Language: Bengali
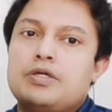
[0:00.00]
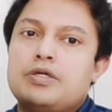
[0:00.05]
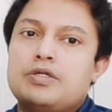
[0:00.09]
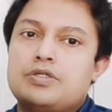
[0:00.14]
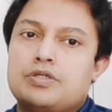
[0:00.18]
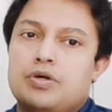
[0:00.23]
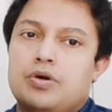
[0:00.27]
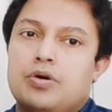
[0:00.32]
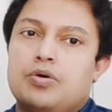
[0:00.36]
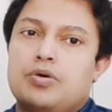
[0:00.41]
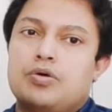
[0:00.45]

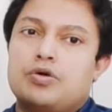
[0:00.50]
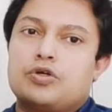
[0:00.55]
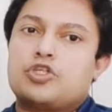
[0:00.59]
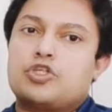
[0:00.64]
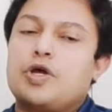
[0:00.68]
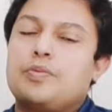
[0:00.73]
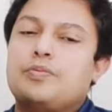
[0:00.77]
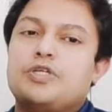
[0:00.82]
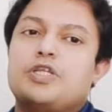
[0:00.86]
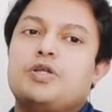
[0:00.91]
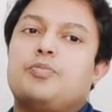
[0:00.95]
সো
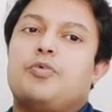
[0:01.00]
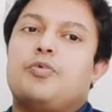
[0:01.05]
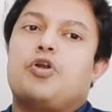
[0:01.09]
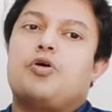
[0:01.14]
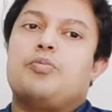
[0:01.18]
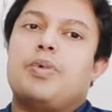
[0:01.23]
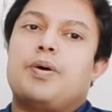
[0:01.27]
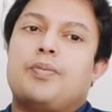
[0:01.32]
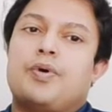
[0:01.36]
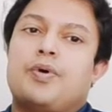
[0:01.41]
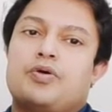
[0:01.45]
সবচেয়ে বড়
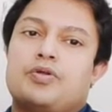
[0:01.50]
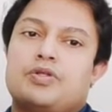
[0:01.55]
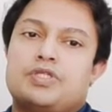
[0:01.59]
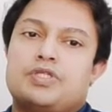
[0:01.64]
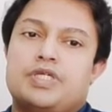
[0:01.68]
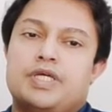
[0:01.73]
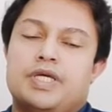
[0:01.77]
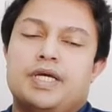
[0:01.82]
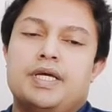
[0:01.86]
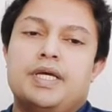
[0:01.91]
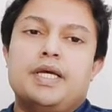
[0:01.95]
ব্যাপার
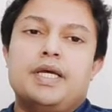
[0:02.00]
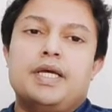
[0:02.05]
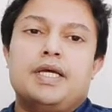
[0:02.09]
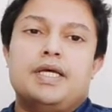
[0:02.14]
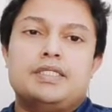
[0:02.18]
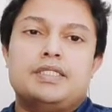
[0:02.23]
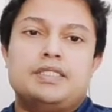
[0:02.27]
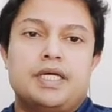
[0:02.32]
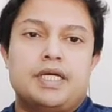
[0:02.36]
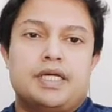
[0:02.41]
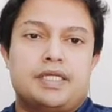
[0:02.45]
হচ্ছে
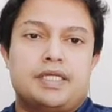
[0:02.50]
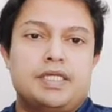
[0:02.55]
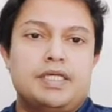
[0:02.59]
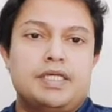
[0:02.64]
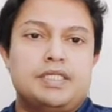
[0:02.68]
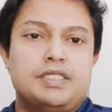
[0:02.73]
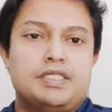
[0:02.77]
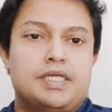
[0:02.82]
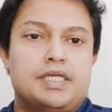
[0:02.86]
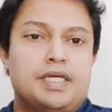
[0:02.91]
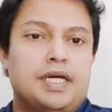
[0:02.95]
যে একটি
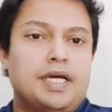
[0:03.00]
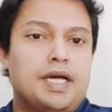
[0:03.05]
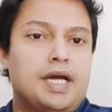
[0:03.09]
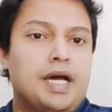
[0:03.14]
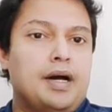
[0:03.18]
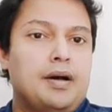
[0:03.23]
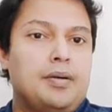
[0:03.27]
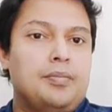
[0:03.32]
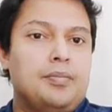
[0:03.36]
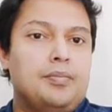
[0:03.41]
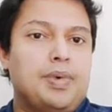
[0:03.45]
যে
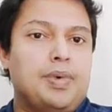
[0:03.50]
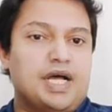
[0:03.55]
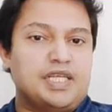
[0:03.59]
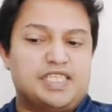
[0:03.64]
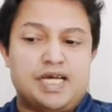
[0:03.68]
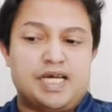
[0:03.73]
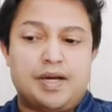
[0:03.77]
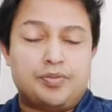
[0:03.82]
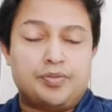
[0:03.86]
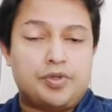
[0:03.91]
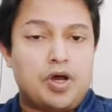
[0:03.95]

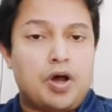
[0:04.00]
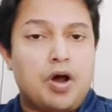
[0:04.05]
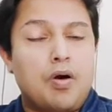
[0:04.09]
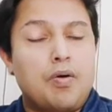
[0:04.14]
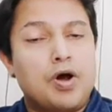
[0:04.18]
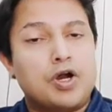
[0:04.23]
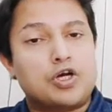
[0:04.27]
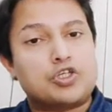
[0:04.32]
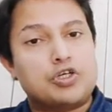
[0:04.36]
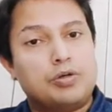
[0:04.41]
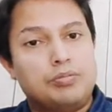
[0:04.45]
বাজেয়াপ্ত
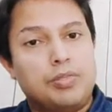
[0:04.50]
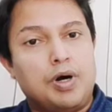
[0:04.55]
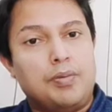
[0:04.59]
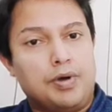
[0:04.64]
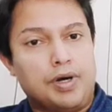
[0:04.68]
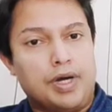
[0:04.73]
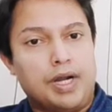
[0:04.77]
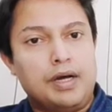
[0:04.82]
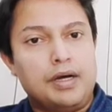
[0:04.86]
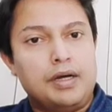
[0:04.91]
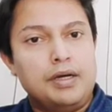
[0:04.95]
হওয়ার
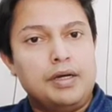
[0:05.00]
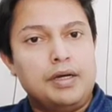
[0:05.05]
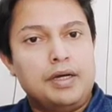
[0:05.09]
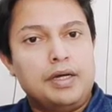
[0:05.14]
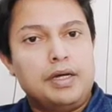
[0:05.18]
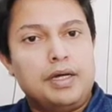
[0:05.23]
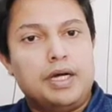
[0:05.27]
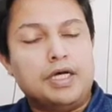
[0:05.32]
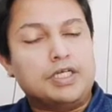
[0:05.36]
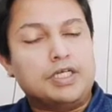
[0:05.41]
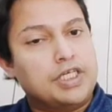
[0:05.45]
সম্ভাবনা
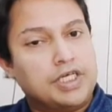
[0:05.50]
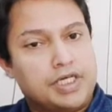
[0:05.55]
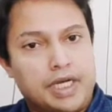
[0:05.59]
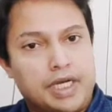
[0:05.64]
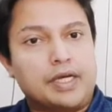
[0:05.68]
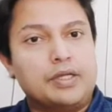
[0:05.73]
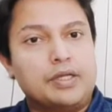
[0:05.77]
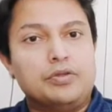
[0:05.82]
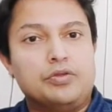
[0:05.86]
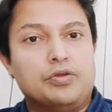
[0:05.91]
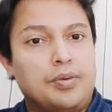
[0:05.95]
সেটা
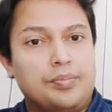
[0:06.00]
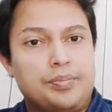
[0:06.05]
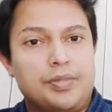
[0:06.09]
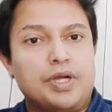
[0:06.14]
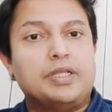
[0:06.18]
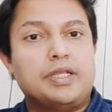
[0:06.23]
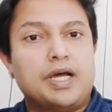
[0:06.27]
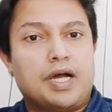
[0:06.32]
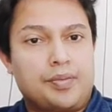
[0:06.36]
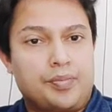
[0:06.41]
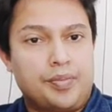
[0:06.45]
কিন্তু
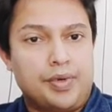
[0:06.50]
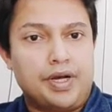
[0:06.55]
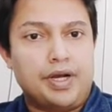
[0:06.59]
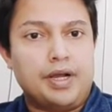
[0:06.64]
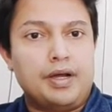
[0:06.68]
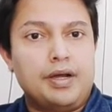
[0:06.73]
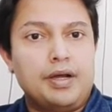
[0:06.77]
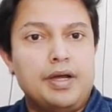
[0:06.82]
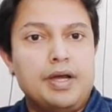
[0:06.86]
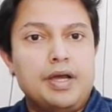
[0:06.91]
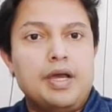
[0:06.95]
আপনার থাকবে না
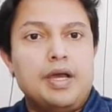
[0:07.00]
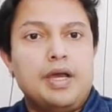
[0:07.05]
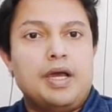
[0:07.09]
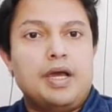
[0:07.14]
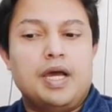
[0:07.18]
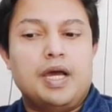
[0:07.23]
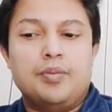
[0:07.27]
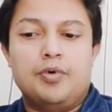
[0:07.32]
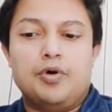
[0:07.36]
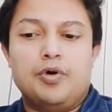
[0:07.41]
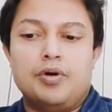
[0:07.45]

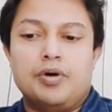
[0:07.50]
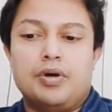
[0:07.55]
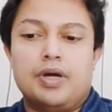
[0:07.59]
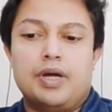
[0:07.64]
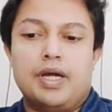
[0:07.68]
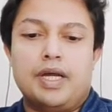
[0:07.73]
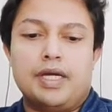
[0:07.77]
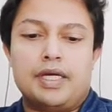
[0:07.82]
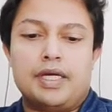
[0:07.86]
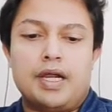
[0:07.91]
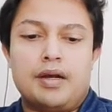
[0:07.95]
এবং
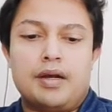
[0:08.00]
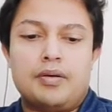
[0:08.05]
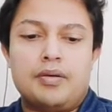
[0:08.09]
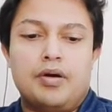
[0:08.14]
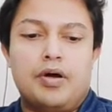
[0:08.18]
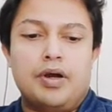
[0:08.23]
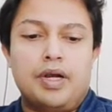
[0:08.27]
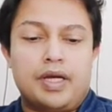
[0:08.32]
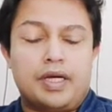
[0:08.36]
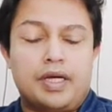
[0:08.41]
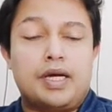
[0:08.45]
এটার
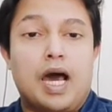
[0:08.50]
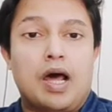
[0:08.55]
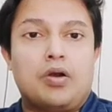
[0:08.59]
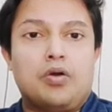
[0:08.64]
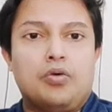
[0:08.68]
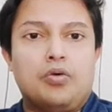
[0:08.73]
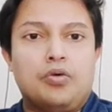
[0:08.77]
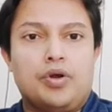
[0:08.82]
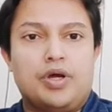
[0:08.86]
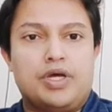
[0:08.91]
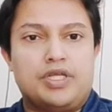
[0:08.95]
অনেক
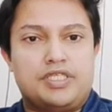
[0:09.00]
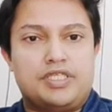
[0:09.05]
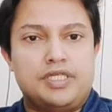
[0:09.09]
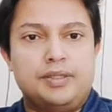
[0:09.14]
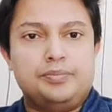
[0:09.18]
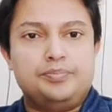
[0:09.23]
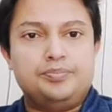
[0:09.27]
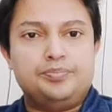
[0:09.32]
কারণ রয়েছে